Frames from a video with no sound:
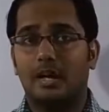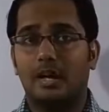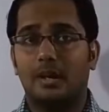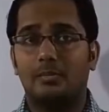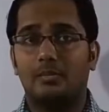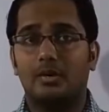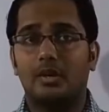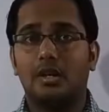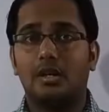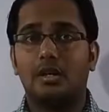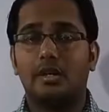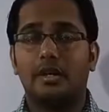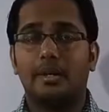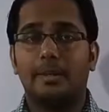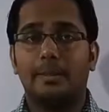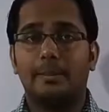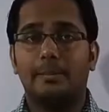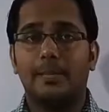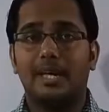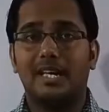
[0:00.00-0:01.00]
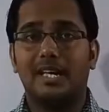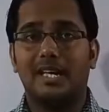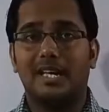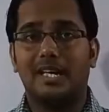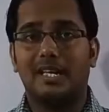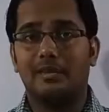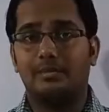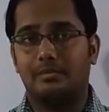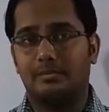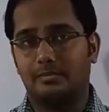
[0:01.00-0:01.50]
आपका बी
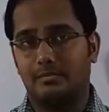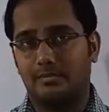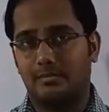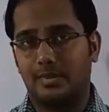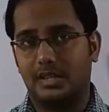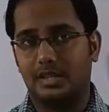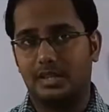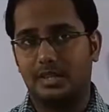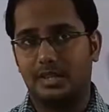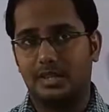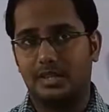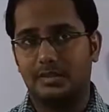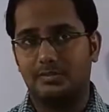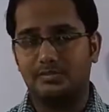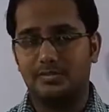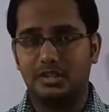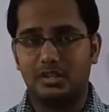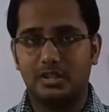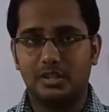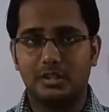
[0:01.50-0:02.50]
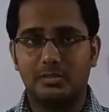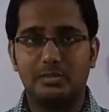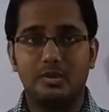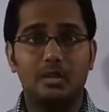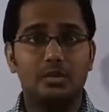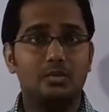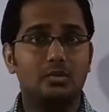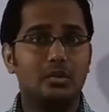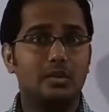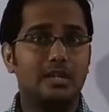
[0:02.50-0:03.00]
एन बनता है जिसे हम
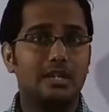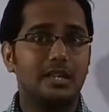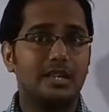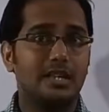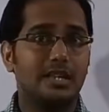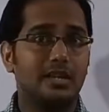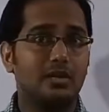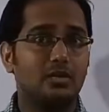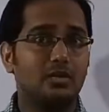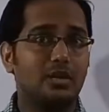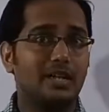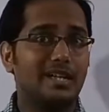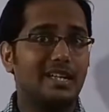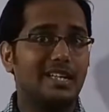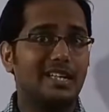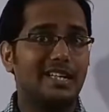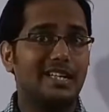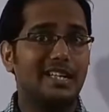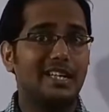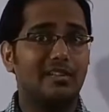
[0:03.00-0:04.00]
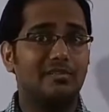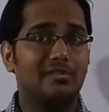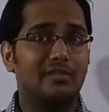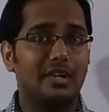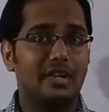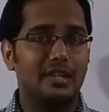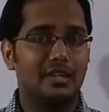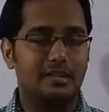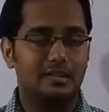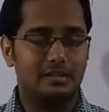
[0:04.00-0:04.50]
क्या बोलते हैं इनऑर्गेनिक
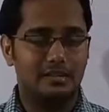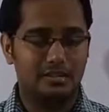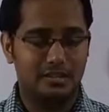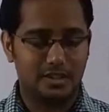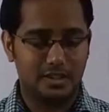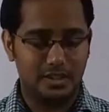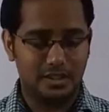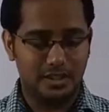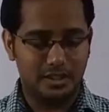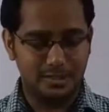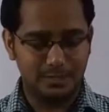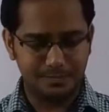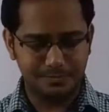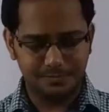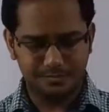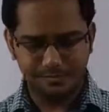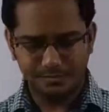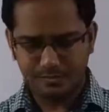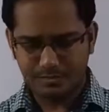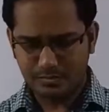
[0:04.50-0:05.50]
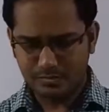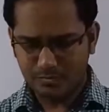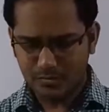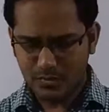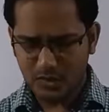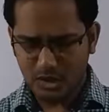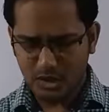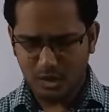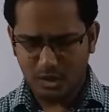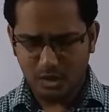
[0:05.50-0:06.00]
ग्रेफाइट ठीक है
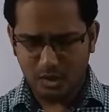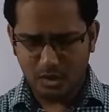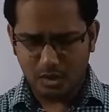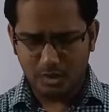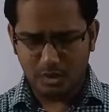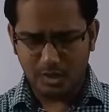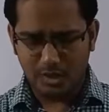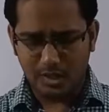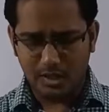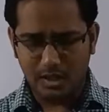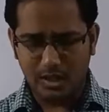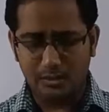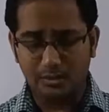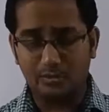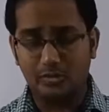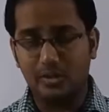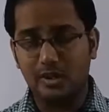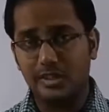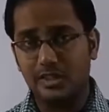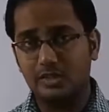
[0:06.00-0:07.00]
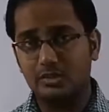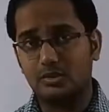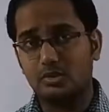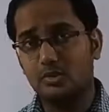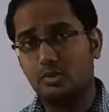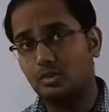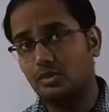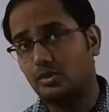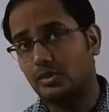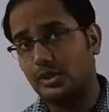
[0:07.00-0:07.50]
और अगर आप वन इज टू
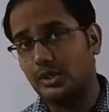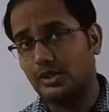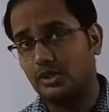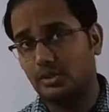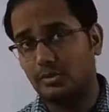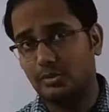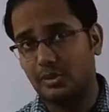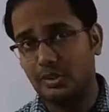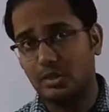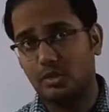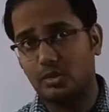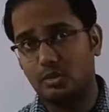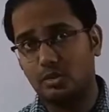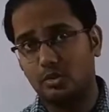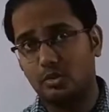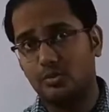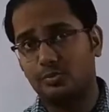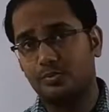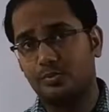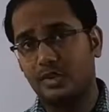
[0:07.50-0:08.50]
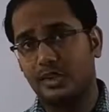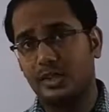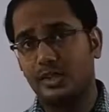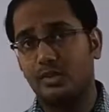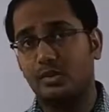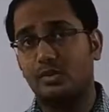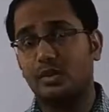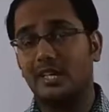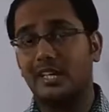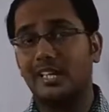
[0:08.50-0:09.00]
टू रेशियो में ले लो तो
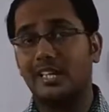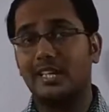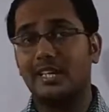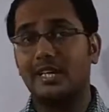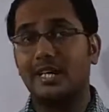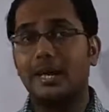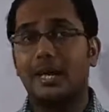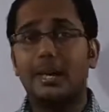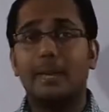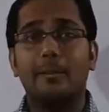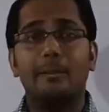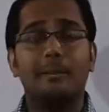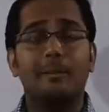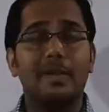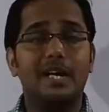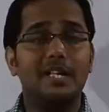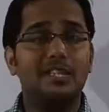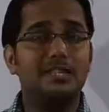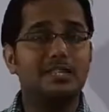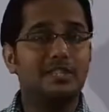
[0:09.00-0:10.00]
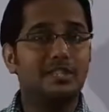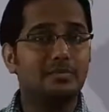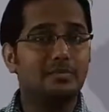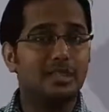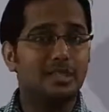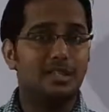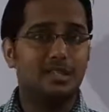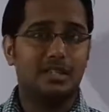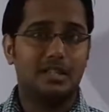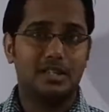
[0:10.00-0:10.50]
इनऑर्गेनिक बेंजीन
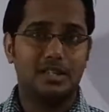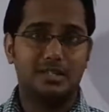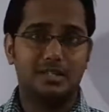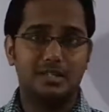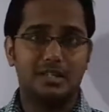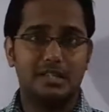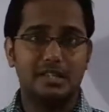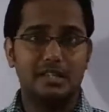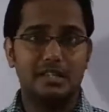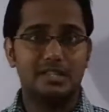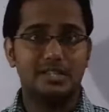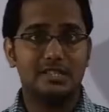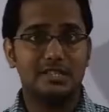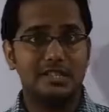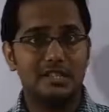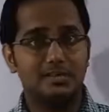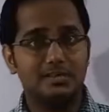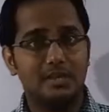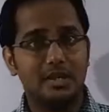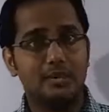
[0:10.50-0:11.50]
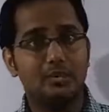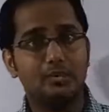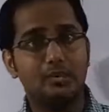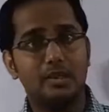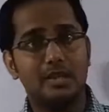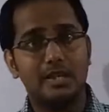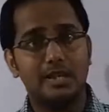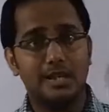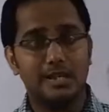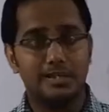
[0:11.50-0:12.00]
बनता है ठीक है जिसे हम क्या
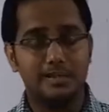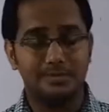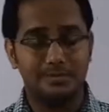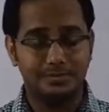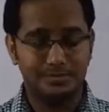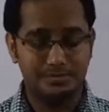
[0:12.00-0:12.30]
बोलते हैं